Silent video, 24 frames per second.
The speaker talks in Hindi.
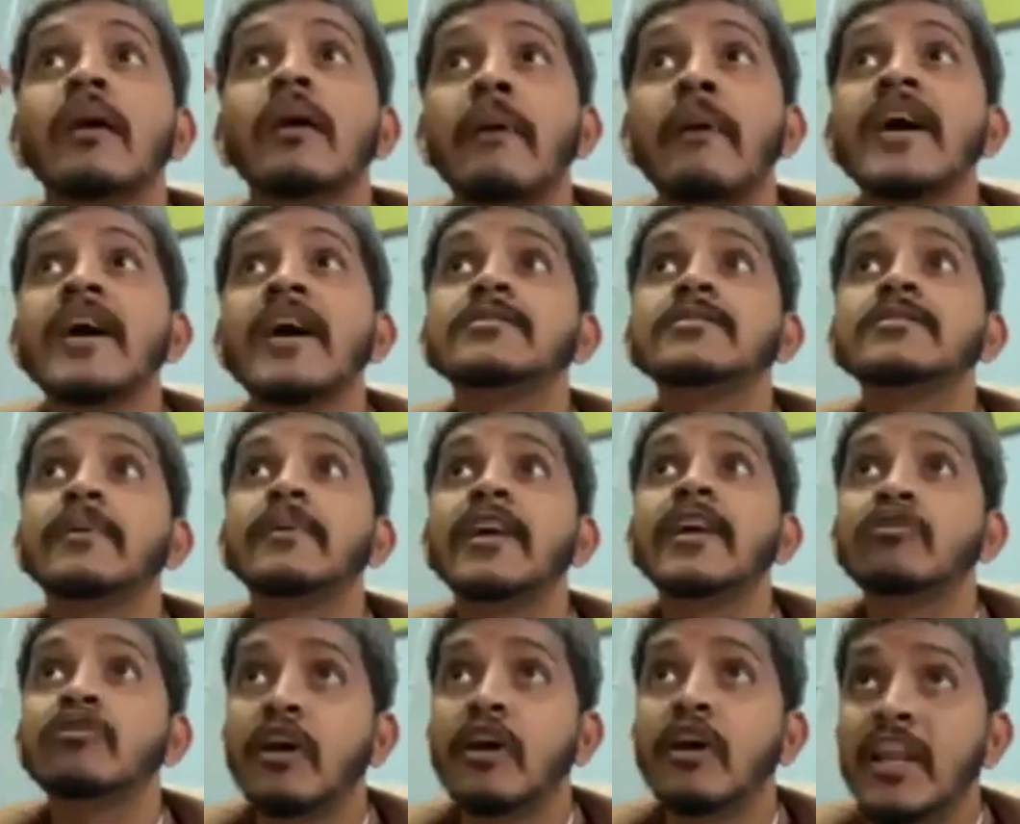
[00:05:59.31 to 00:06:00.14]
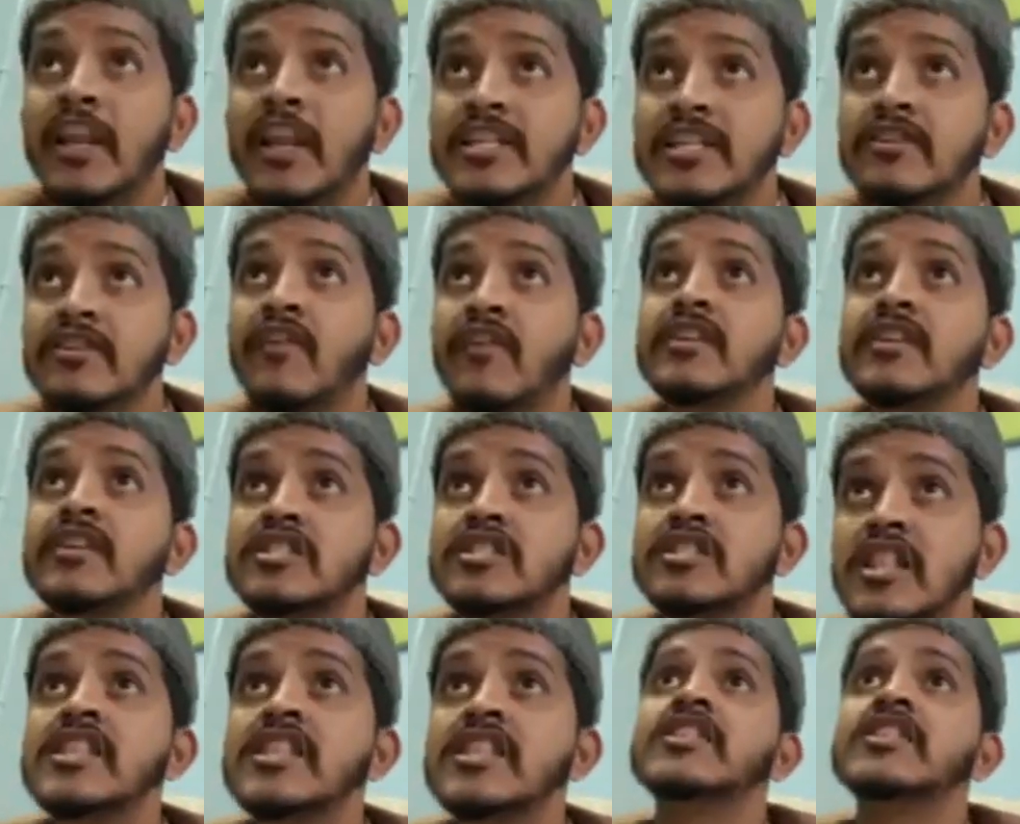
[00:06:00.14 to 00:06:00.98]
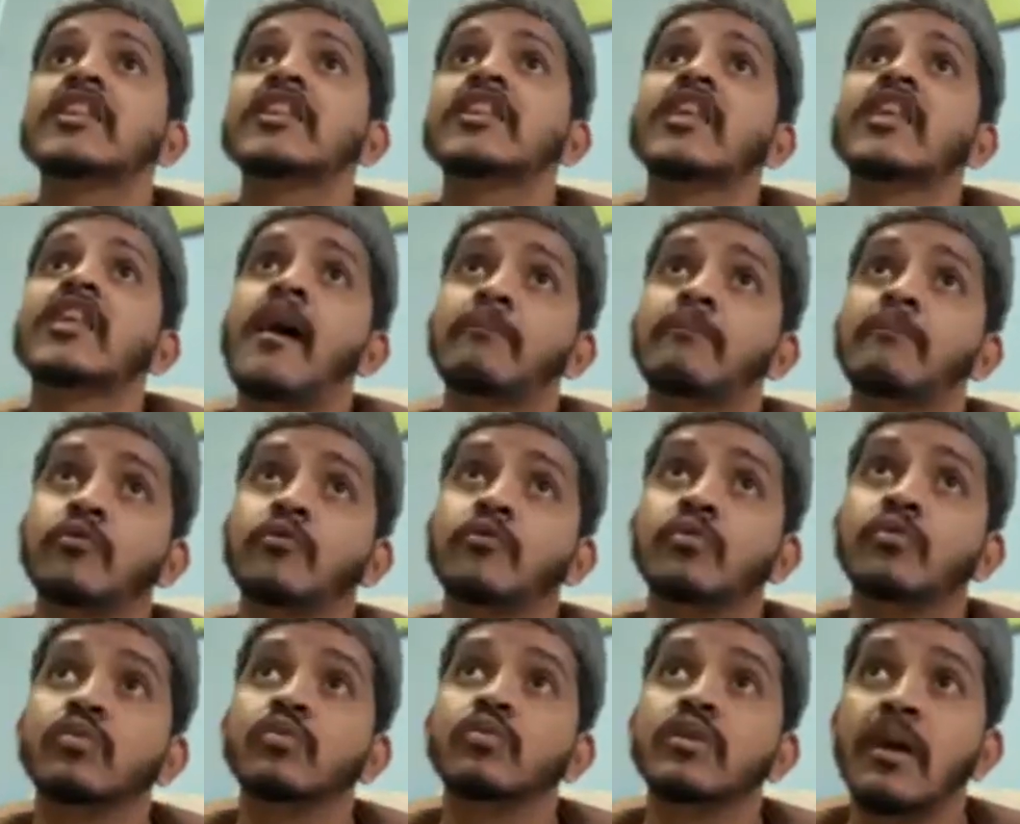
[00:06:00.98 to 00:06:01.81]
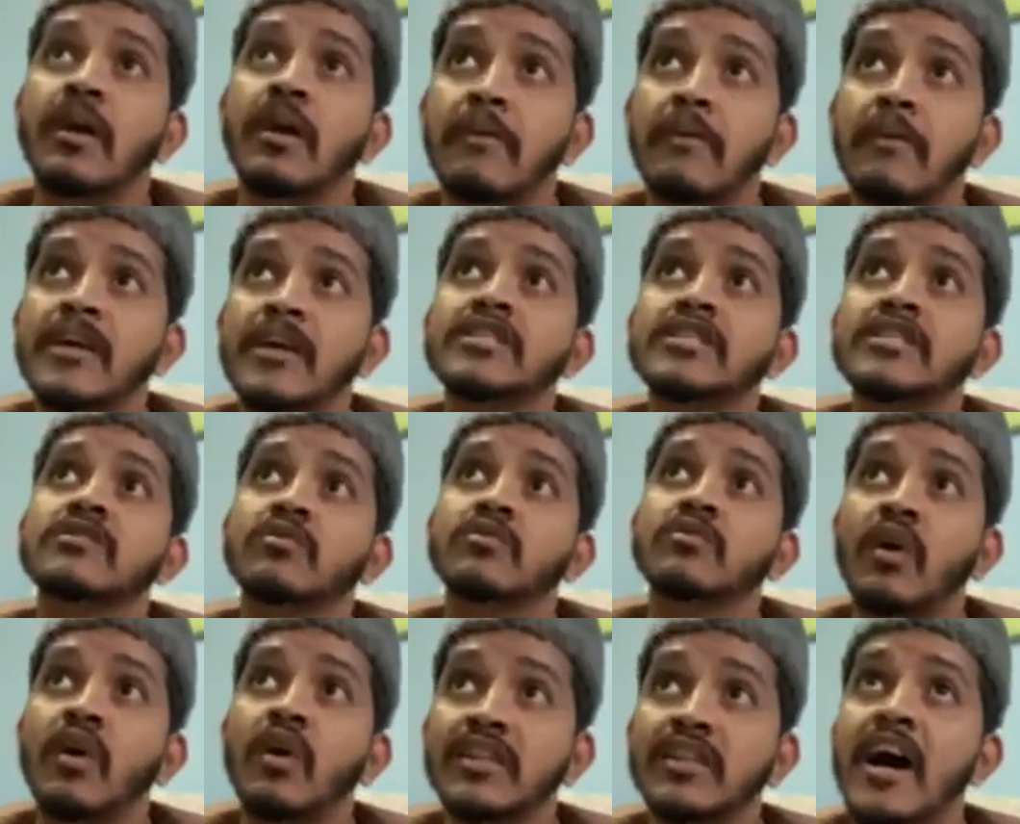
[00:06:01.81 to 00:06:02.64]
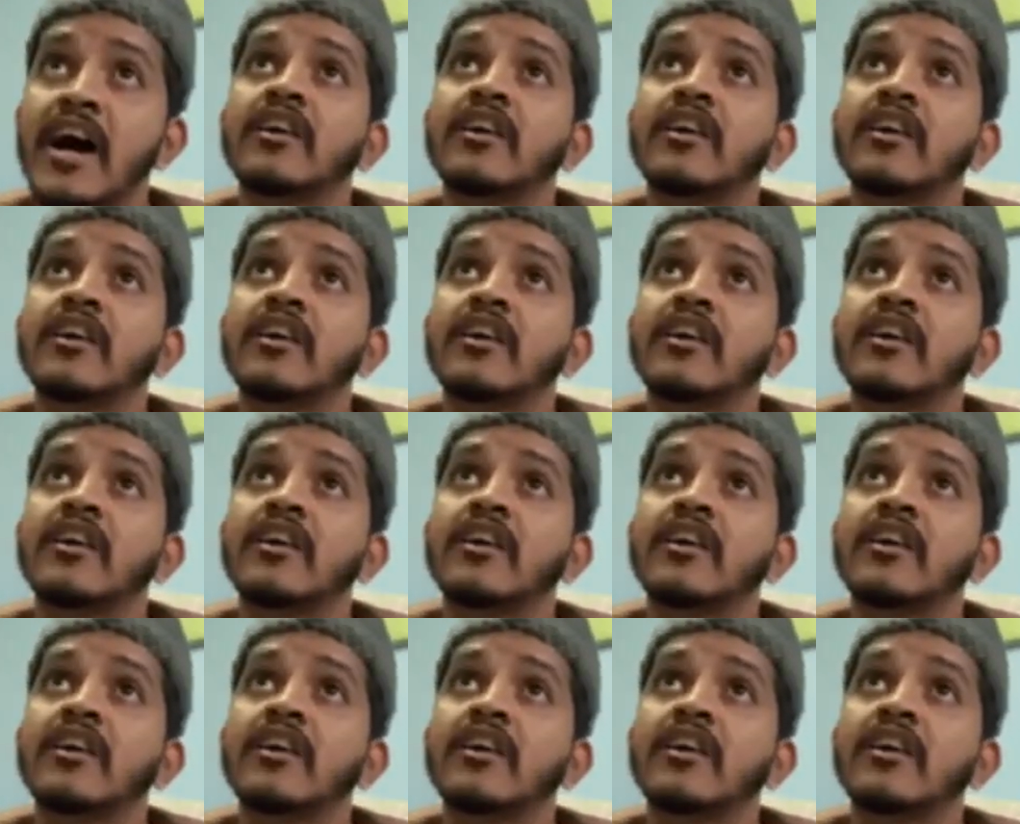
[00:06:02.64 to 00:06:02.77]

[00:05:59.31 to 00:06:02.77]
है नी तो नमाज पढ़े तो अल्लाह शिफा जल्दी देते आपको